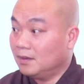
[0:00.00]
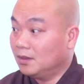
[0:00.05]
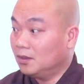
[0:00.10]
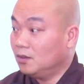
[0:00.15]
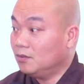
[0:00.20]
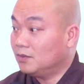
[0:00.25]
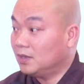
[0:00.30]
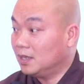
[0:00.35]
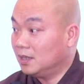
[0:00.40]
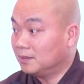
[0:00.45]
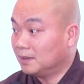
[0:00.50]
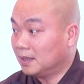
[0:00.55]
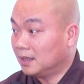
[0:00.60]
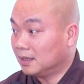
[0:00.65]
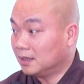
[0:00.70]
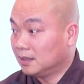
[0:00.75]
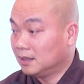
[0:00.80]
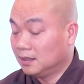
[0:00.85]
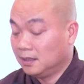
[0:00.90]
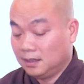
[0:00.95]
đúng vậy không
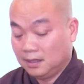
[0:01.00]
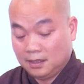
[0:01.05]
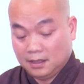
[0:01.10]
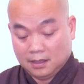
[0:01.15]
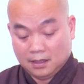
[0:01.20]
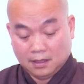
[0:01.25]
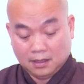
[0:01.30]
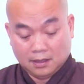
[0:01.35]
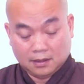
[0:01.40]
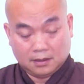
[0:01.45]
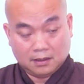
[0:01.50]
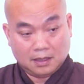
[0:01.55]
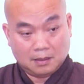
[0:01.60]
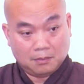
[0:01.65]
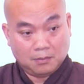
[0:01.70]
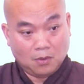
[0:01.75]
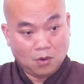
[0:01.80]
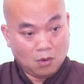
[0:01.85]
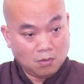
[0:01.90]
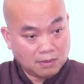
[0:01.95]
à? Tức là
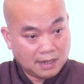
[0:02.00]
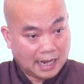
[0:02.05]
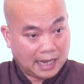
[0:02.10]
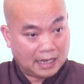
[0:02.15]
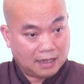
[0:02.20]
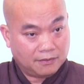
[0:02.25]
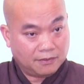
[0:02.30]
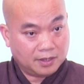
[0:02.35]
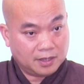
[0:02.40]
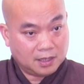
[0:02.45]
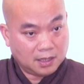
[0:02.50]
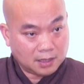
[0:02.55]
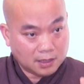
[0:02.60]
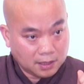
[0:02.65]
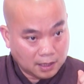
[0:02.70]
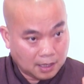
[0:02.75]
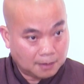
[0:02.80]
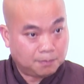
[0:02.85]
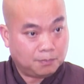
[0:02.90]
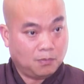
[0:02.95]
bốn đại với kết
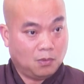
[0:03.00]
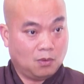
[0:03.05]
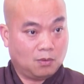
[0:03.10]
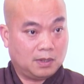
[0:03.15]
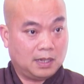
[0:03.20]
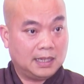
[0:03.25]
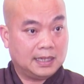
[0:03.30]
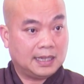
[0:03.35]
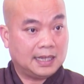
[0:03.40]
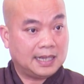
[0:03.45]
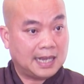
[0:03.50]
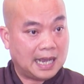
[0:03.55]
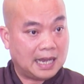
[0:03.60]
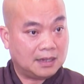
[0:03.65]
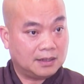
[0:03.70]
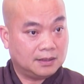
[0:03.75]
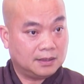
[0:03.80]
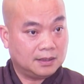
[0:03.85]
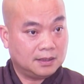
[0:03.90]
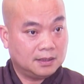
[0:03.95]
hợp một cái cái khác
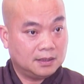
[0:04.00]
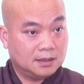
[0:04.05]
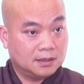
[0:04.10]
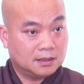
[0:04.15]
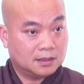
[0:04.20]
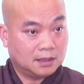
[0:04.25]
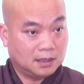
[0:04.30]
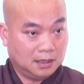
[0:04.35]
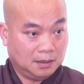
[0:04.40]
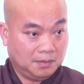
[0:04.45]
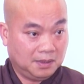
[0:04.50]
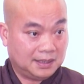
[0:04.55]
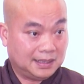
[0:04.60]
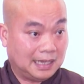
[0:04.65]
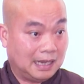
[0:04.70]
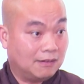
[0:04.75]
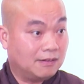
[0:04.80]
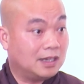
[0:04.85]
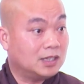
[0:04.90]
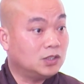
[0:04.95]
nữa thì nó mới
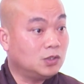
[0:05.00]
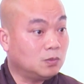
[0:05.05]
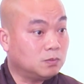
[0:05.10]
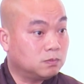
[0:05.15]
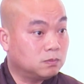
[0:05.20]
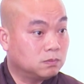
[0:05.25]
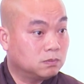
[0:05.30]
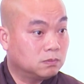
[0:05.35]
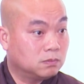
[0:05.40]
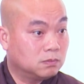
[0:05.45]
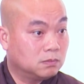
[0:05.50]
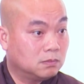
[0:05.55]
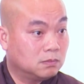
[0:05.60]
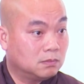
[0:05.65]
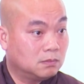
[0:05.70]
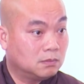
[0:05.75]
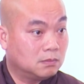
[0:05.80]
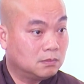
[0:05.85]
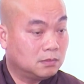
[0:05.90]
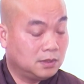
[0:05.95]
tạo ra xúc.
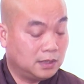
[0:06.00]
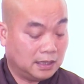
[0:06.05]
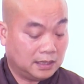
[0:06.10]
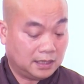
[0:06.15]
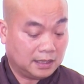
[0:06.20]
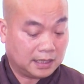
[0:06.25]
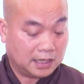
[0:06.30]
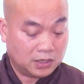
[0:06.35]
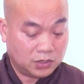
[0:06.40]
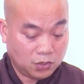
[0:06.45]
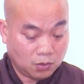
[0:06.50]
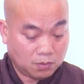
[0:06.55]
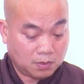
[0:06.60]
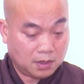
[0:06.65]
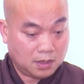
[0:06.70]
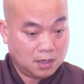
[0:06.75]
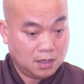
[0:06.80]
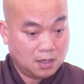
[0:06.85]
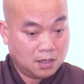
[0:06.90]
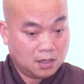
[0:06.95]
Như vậy thì cái xúc
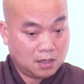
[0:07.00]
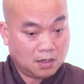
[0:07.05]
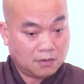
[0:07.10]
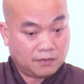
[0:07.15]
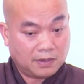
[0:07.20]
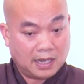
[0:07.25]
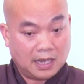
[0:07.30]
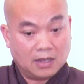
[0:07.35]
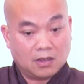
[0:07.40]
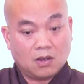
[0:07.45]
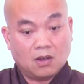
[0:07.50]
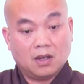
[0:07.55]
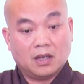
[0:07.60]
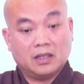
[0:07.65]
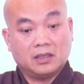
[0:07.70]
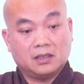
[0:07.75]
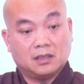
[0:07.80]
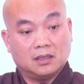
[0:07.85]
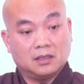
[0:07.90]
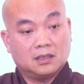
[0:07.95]
ấy, nó phải có
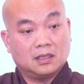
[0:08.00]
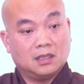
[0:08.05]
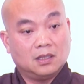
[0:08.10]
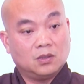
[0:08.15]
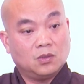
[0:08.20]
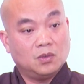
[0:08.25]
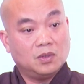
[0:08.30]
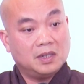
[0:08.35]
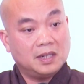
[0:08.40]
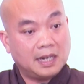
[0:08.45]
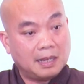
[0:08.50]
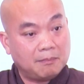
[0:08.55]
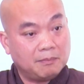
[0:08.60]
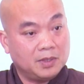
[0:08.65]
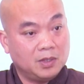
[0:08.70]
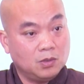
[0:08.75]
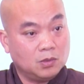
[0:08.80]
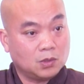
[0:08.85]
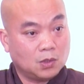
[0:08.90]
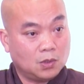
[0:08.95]
cái tự thể của năm
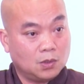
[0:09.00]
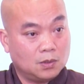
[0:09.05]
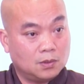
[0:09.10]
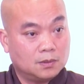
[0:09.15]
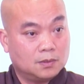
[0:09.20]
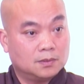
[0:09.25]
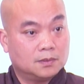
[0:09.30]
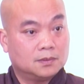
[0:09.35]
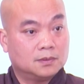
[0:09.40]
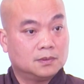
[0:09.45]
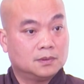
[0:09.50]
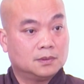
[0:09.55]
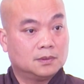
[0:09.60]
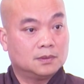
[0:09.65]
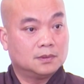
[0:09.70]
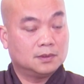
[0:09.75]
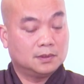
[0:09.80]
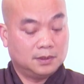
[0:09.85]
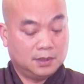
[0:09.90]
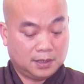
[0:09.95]
yếu tố,
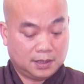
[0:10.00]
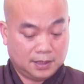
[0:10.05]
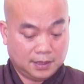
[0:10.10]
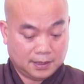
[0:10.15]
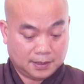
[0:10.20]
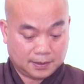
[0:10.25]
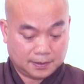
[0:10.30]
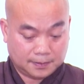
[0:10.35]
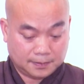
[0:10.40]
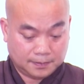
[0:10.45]
được chưa?